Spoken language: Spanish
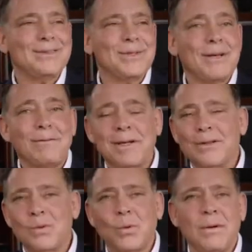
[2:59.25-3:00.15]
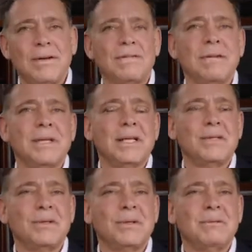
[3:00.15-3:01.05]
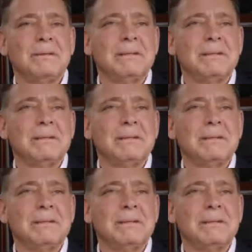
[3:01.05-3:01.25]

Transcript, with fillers: O sea, fue toda una fabricación,